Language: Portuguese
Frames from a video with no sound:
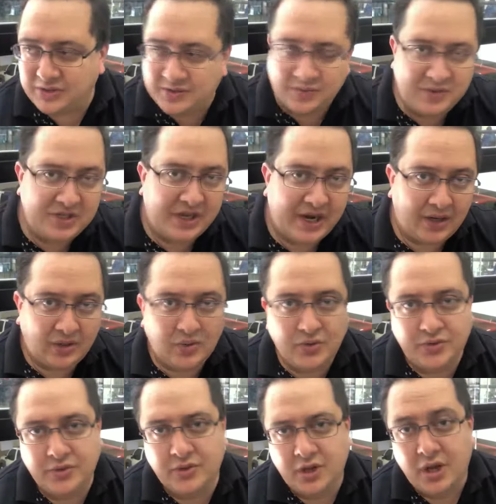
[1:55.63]
isso me gera
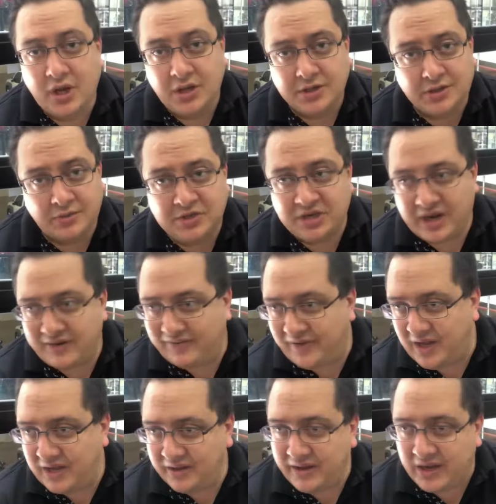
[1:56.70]
aluno, isso me gera
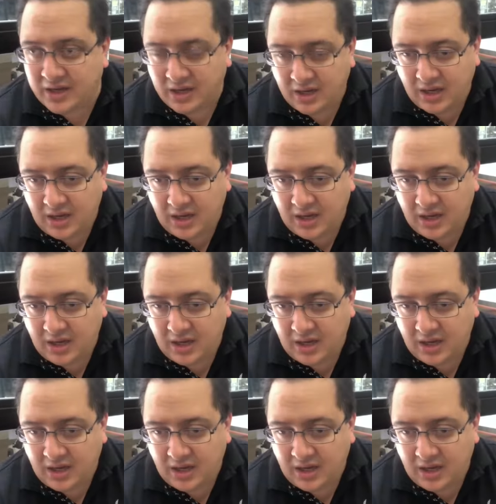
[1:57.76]
venda.